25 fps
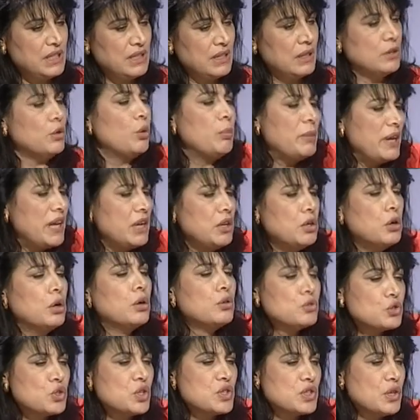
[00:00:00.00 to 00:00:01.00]
eh, o
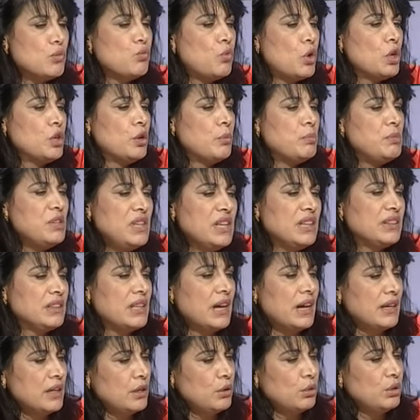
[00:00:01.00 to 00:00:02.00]
meglio, cioè se vuoi non
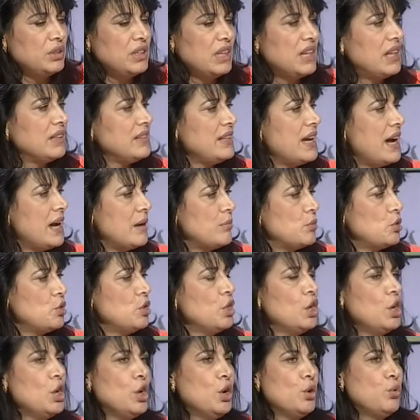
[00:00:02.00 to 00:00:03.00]
bigliettare noi te la diamo.
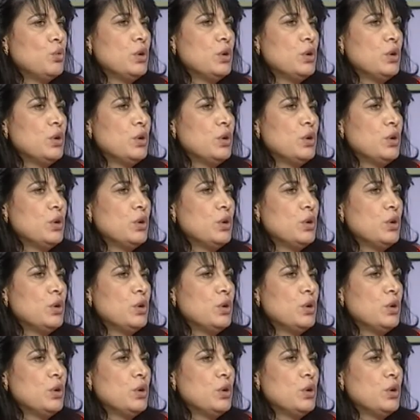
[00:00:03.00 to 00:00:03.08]
Mm.